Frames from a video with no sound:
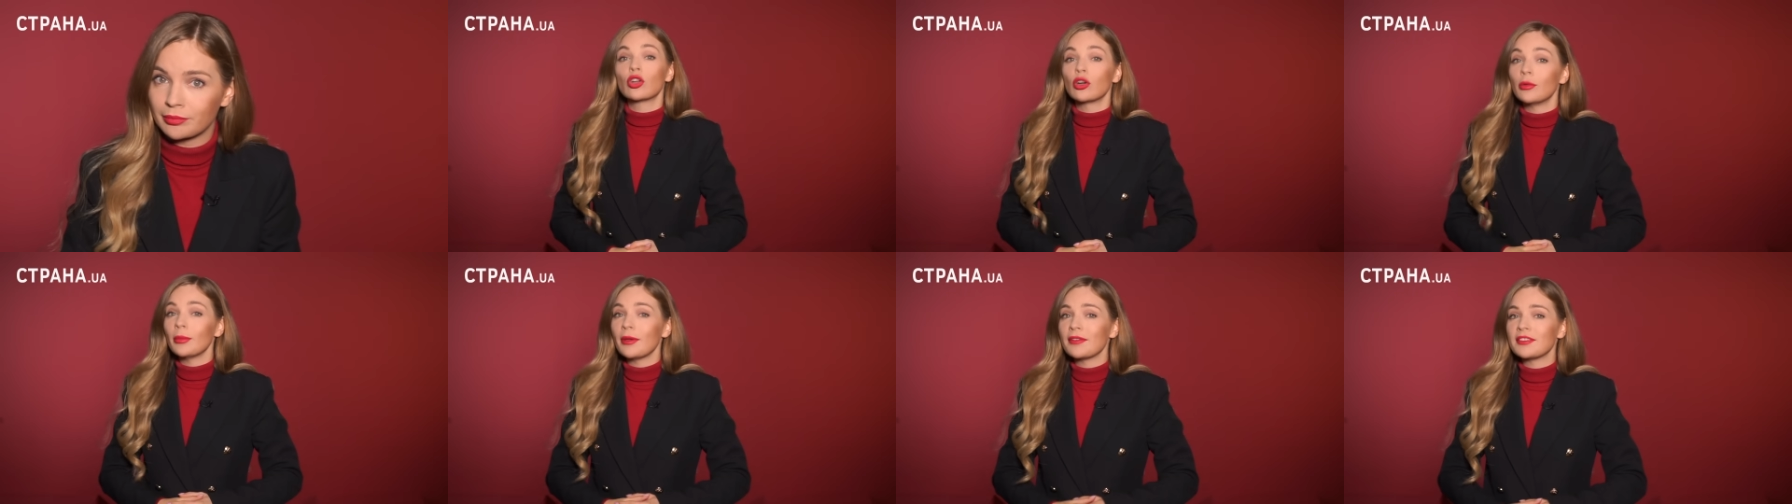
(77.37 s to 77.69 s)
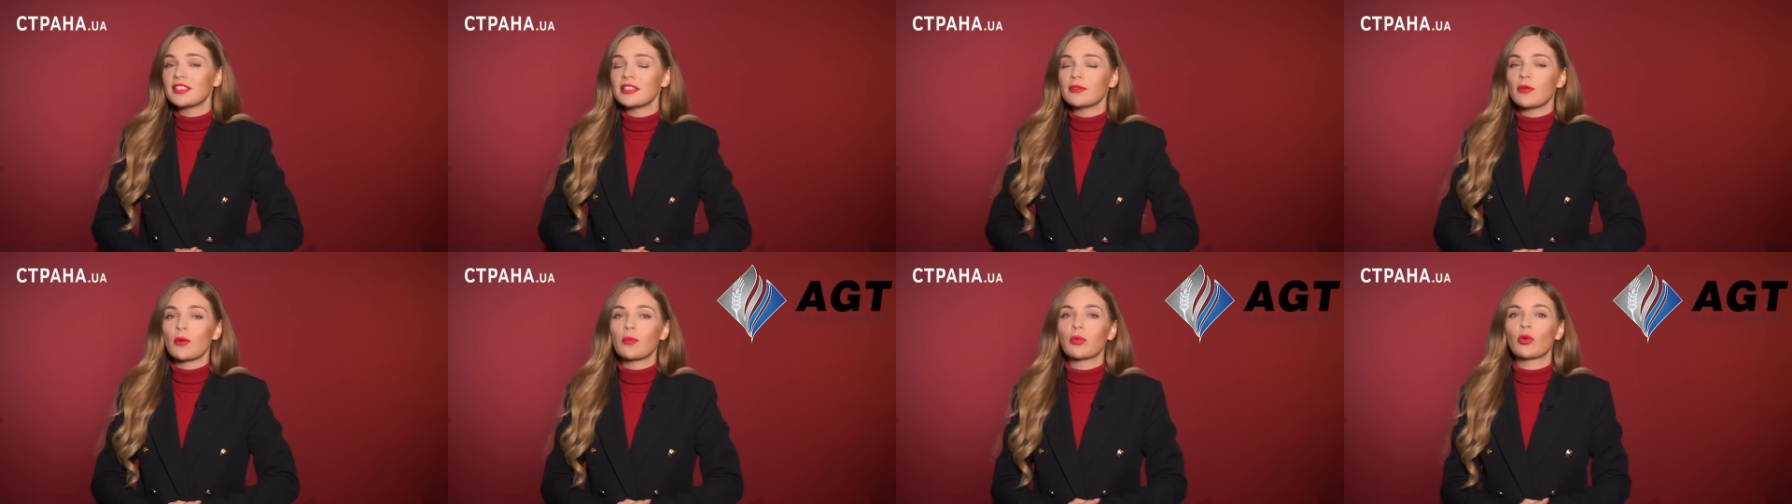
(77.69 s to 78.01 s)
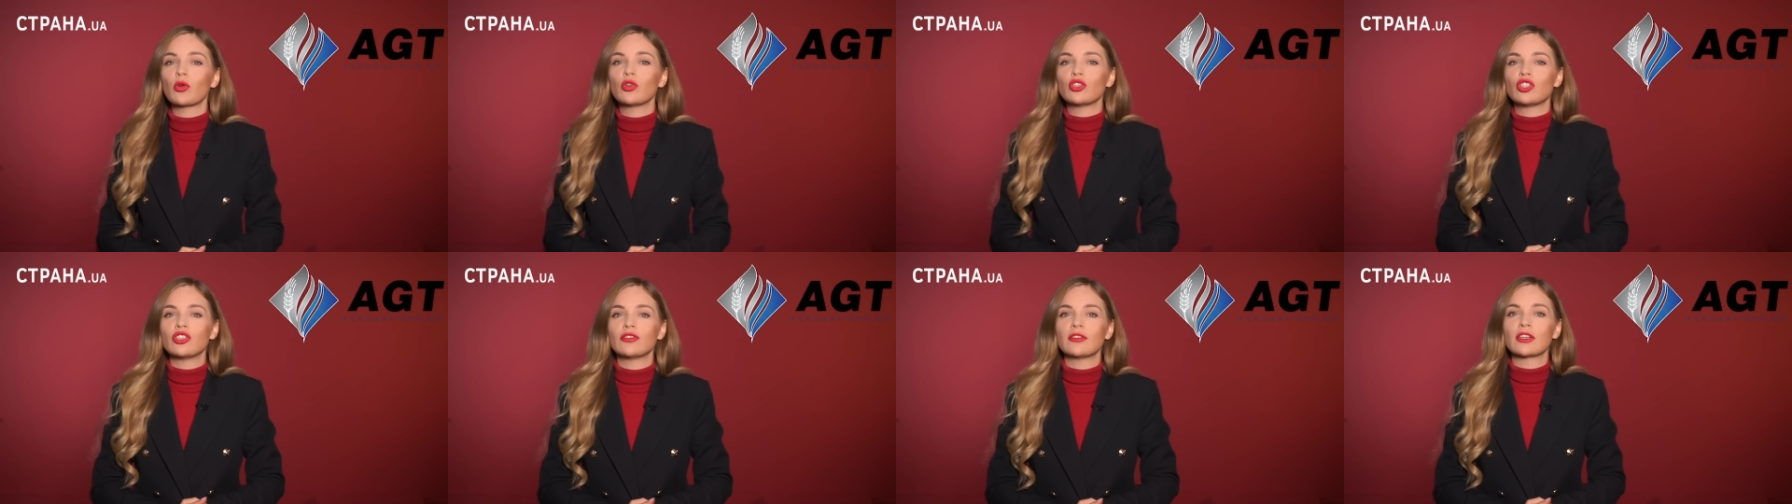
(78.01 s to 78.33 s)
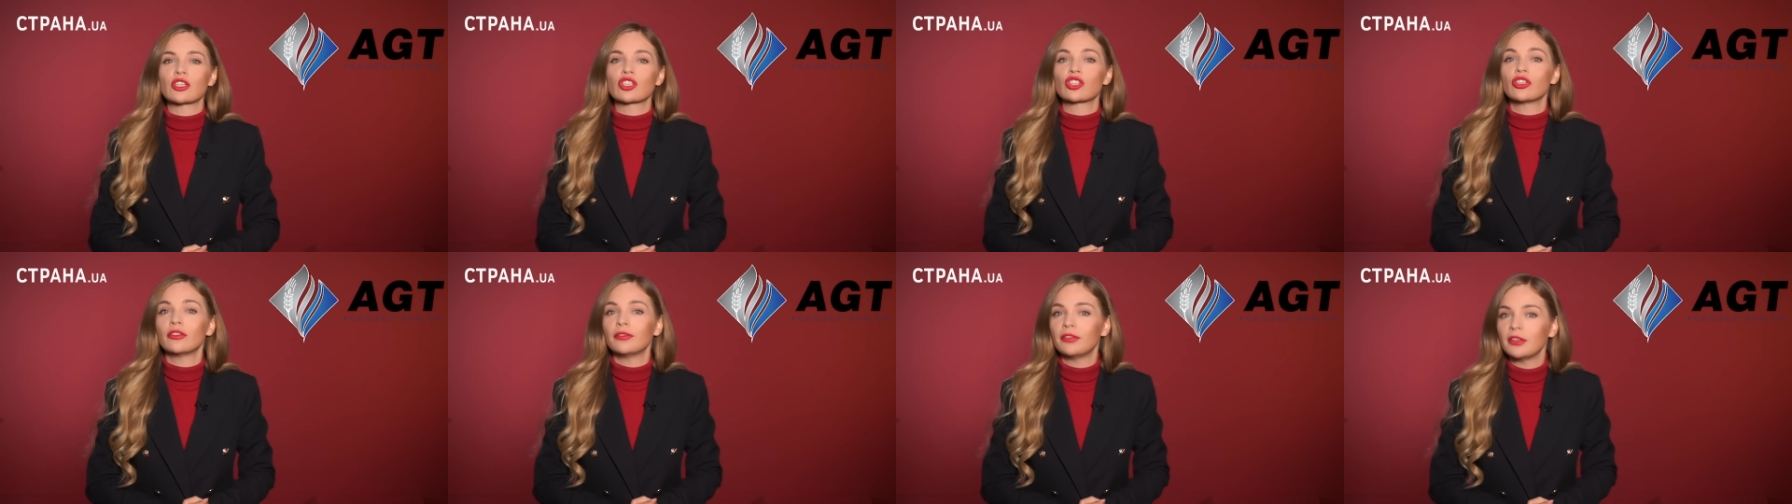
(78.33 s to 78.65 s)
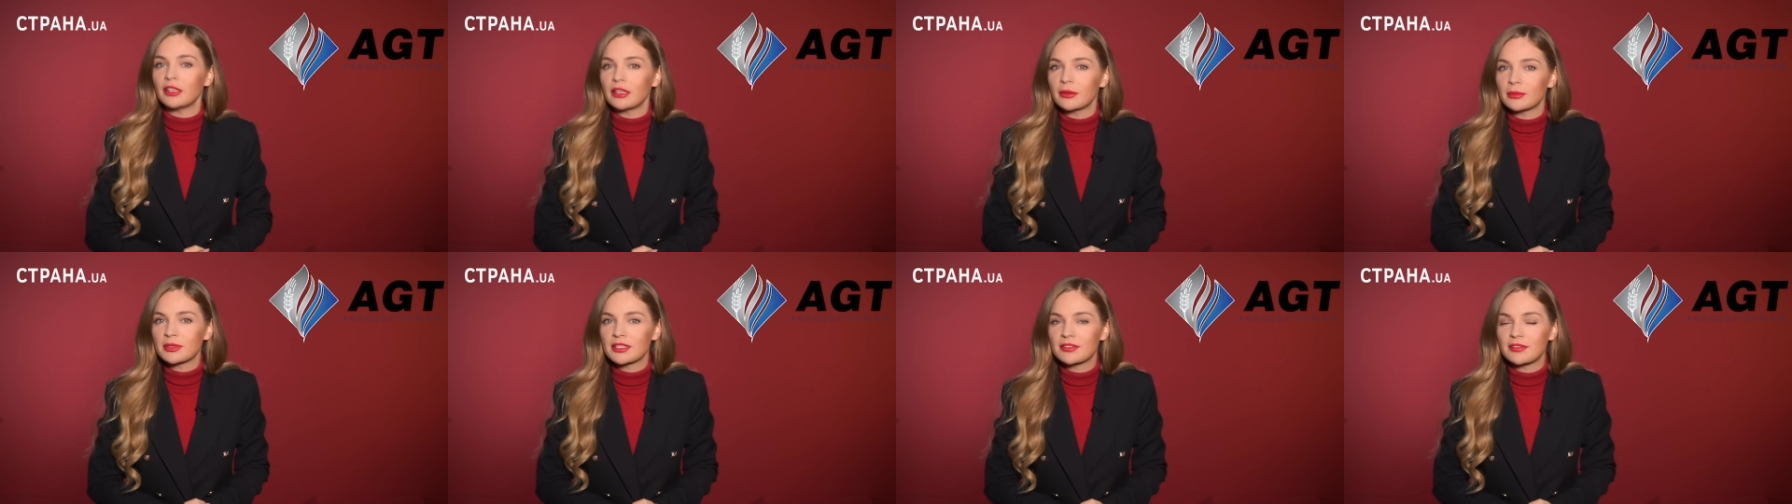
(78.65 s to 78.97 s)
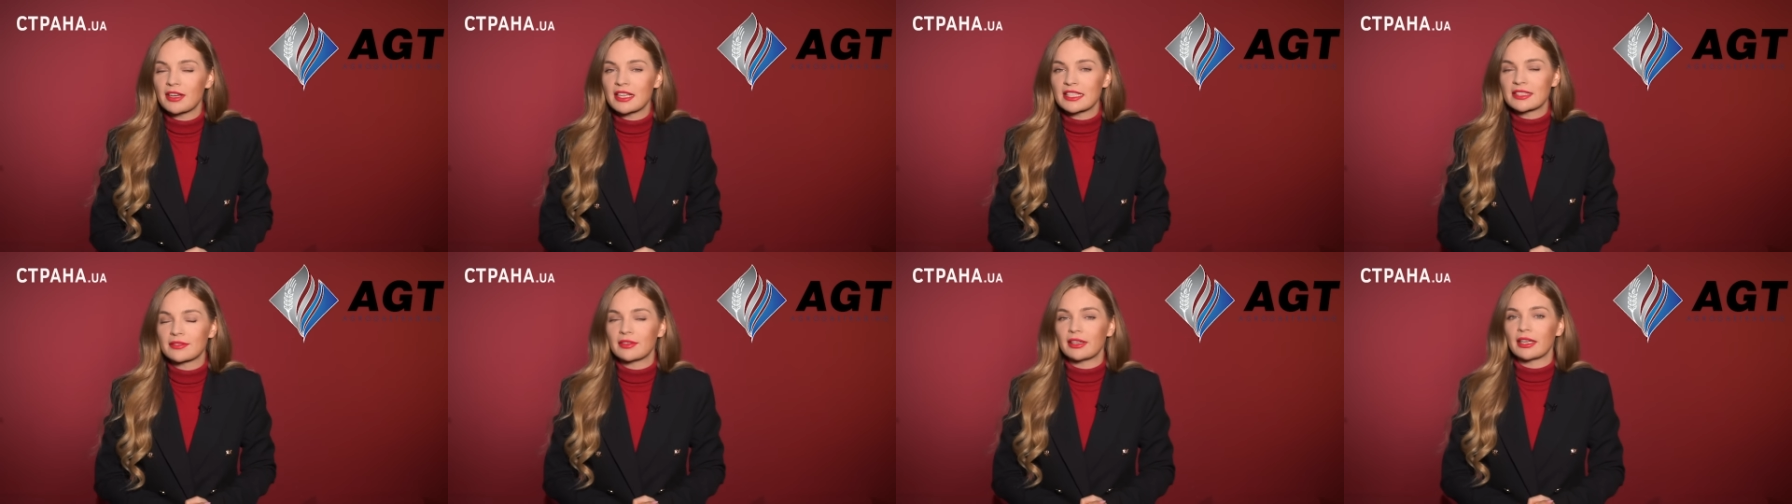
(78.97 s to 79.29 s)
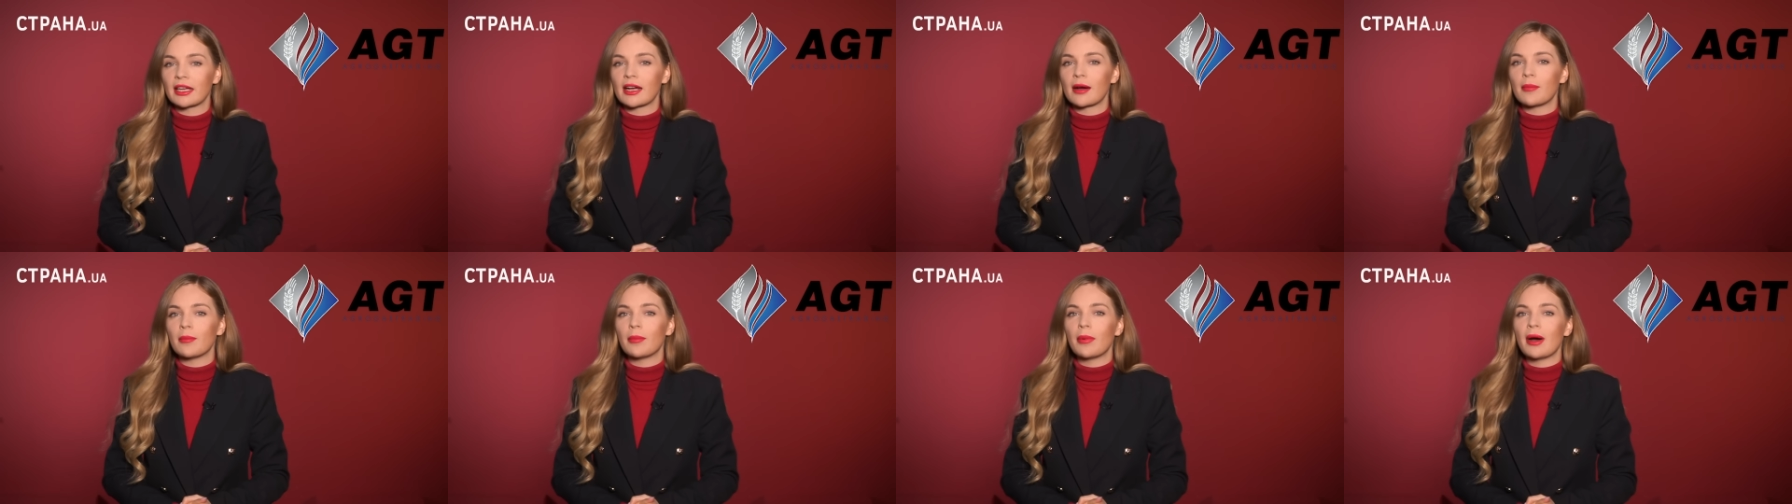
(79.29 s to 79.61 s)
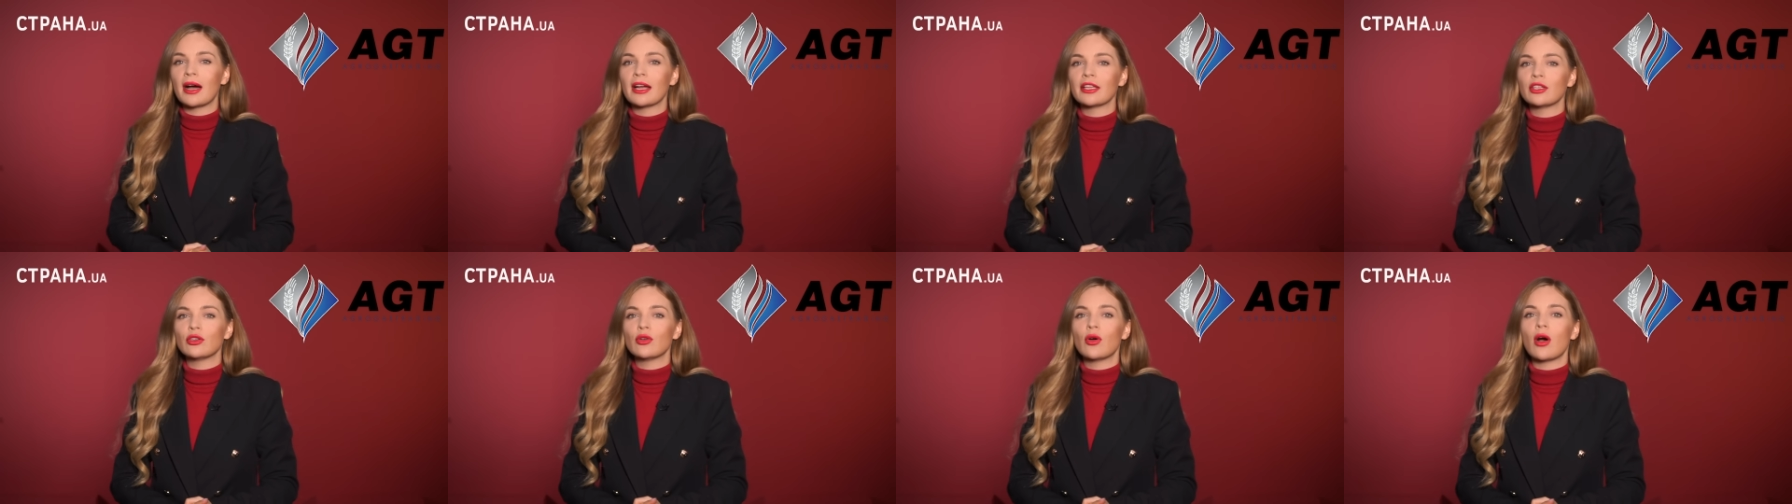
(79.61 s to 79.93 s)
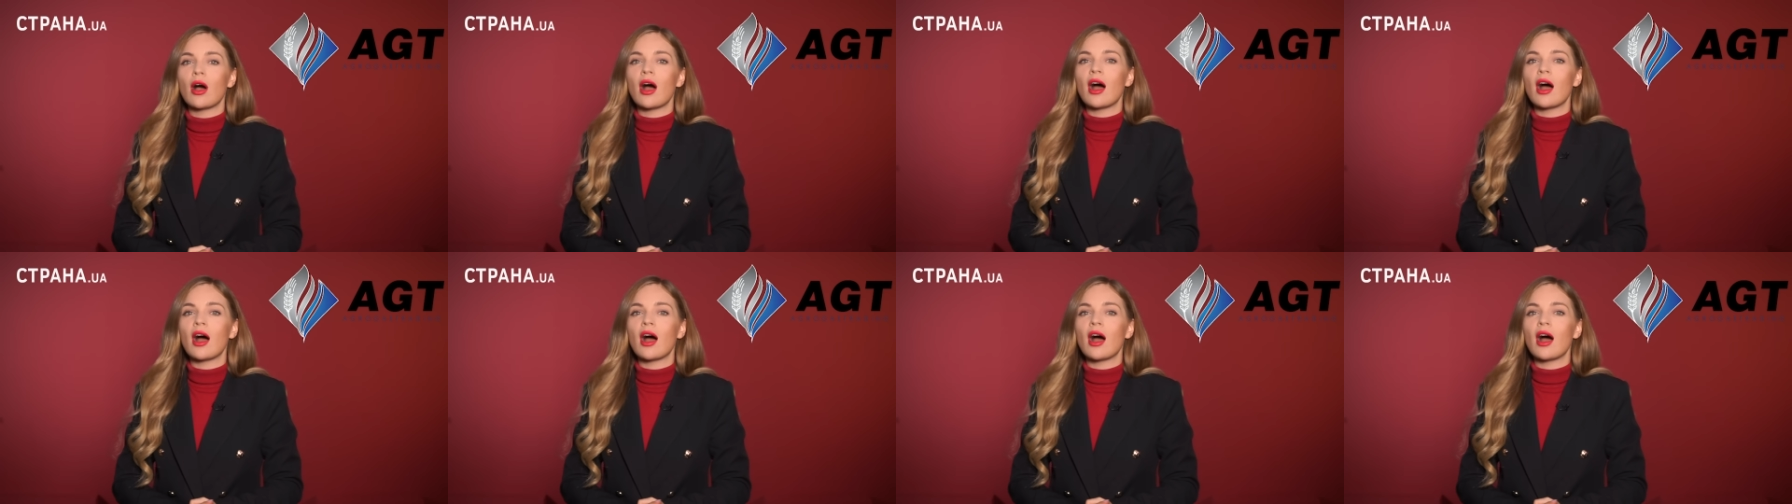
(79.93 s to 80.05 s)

Кроме всего прочего, с Шефиром связывали компанию